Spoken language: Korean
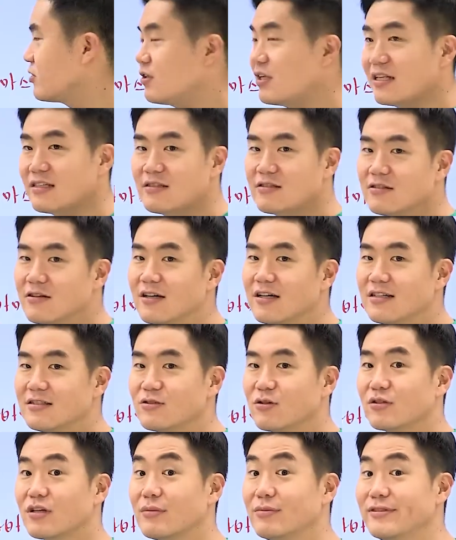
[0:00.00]
건 아니죠.
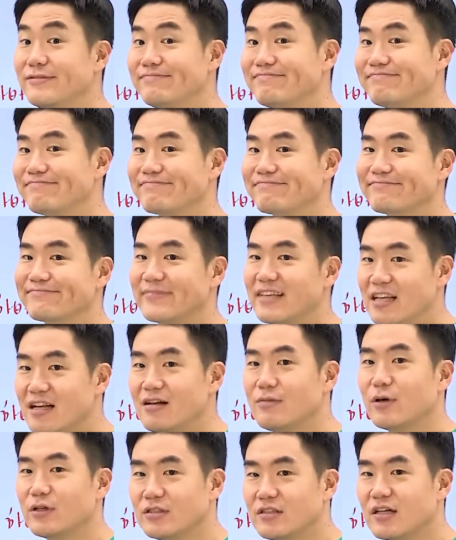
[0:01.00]
정답은
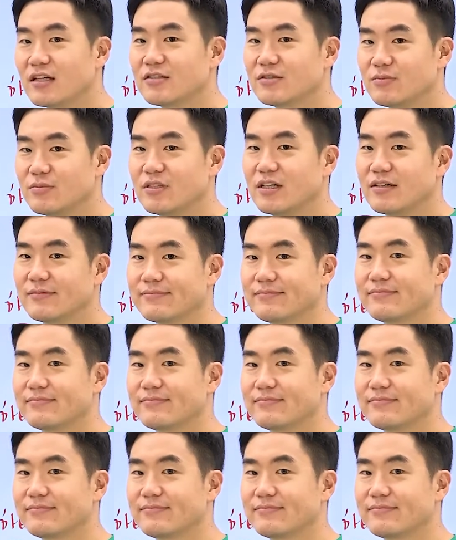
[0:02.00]
1번이 되겠습니다.